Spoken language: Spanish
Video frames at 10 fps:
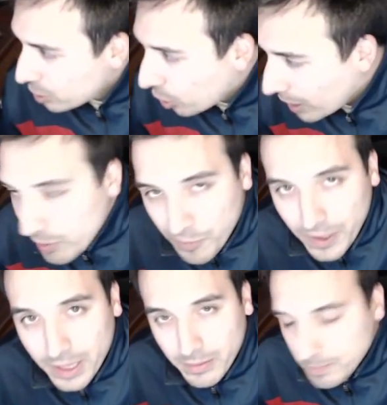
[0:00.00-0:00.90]
F
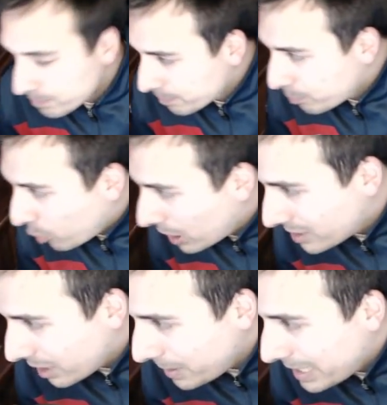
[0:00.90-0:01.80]
por el
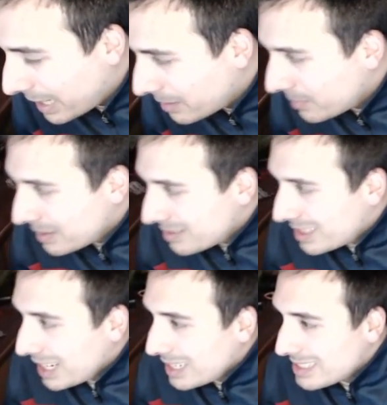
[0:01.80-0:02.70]
Sevilla.
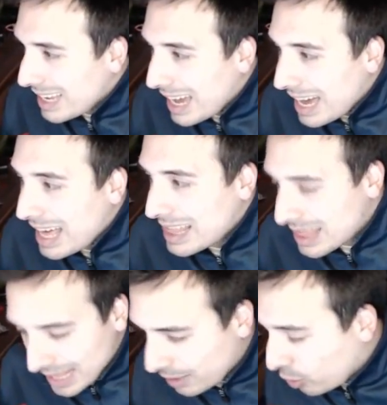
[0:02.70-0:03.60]
3 a
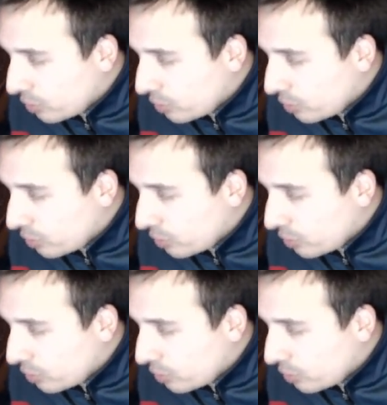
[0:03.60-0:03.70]
0.